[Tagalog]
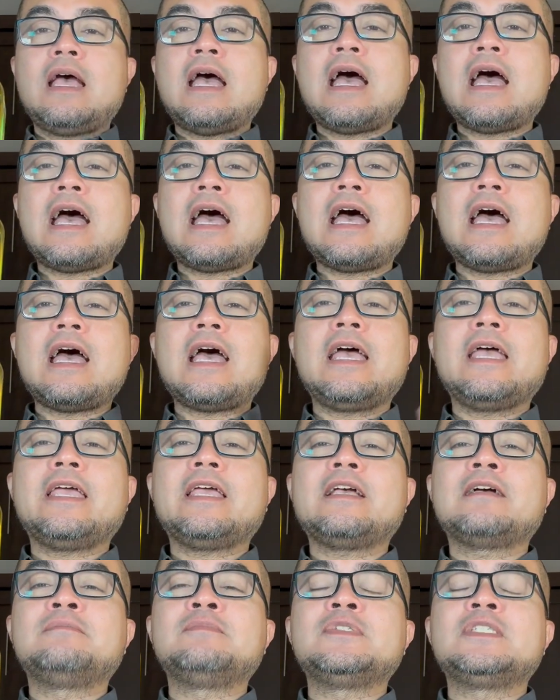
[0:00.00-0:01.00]

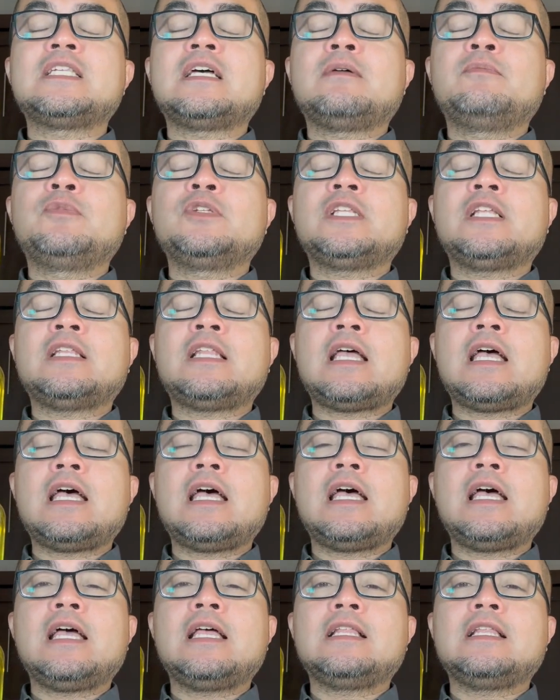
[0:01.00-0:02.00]
Hi! Kamusta
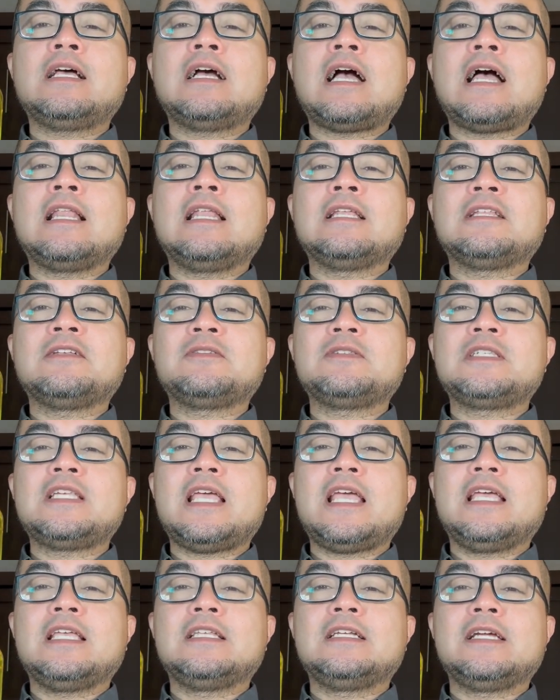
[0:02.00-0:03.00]
kumutanan? Ang alan ko si
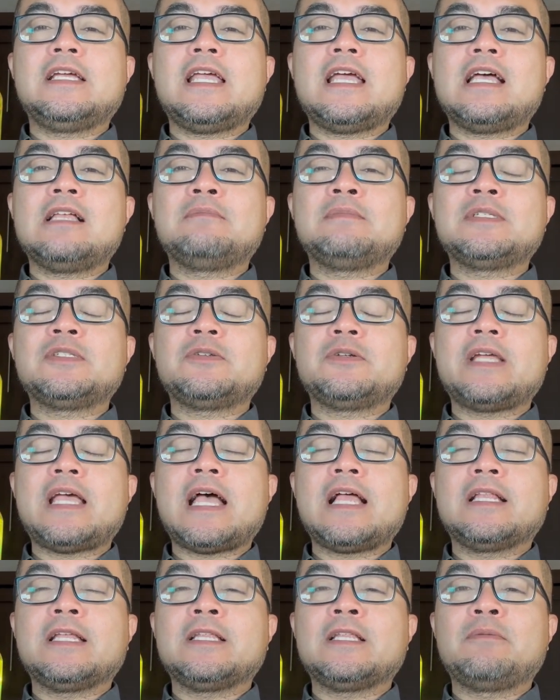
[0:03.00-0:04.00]
Adrian.
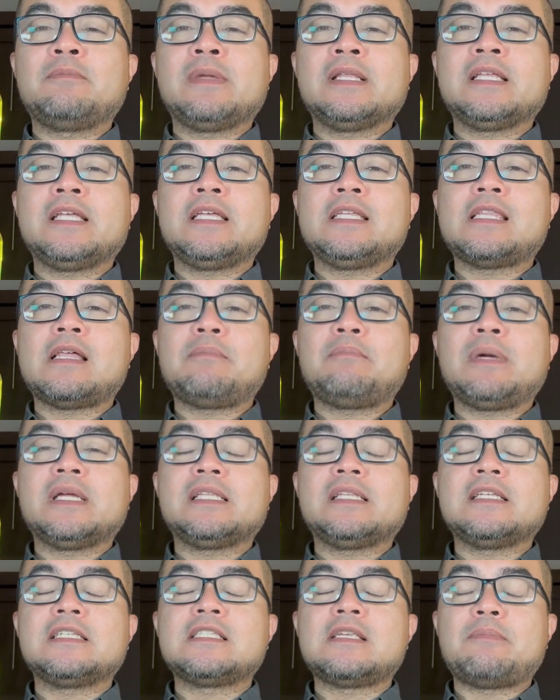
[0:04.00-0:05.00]
Masturyahanin naman kita
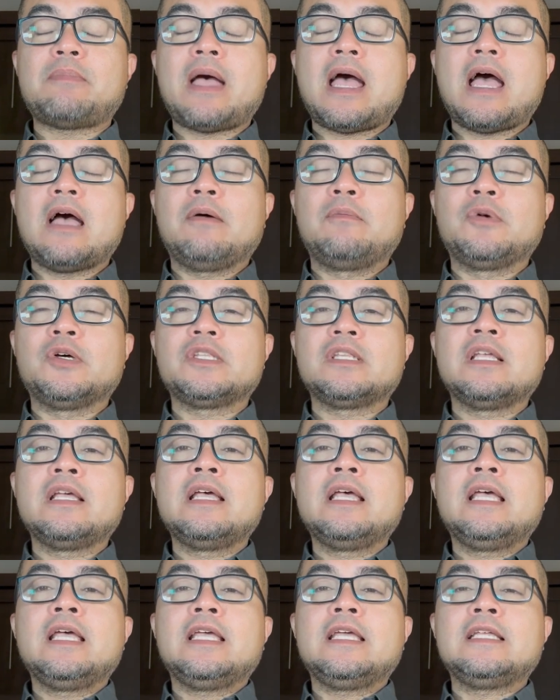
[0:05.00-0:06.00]
parte sa pahamot.
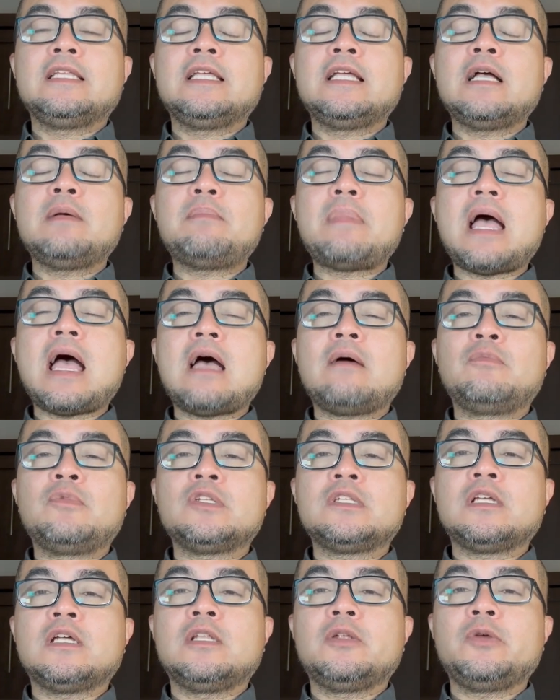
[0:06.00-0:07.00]
Hindi nga
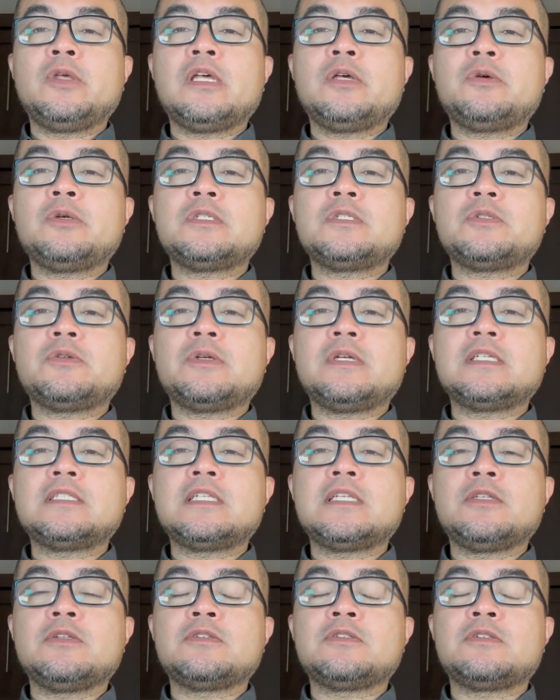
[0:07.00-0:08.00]
pahamot nga luya ko istorya
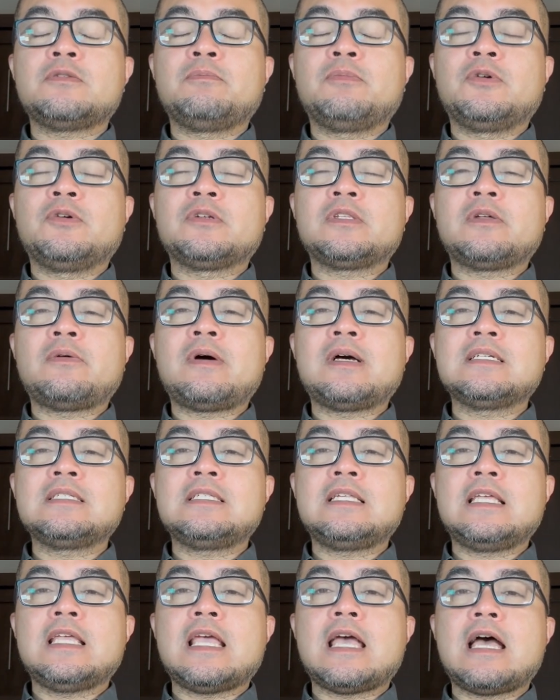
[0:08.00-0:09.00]
sa inyo subong tawag
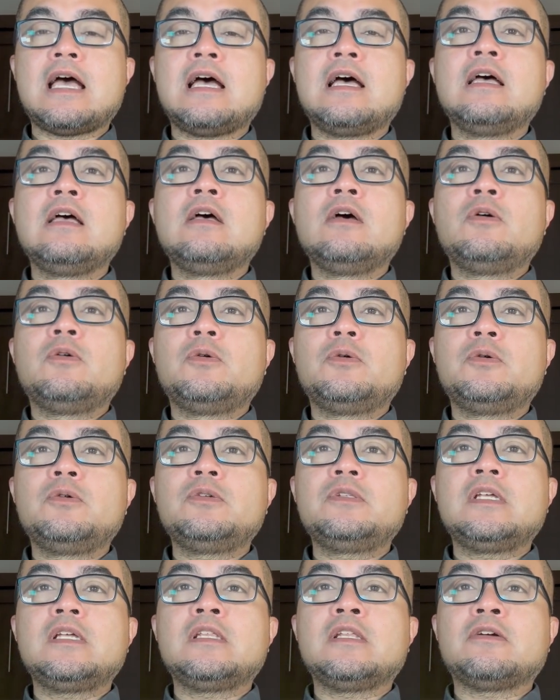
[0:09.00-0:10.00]
siya
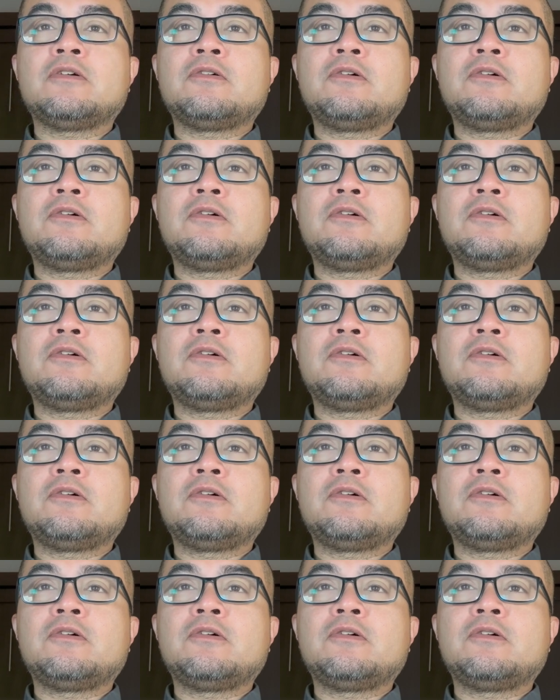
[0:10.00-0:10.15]
Ud and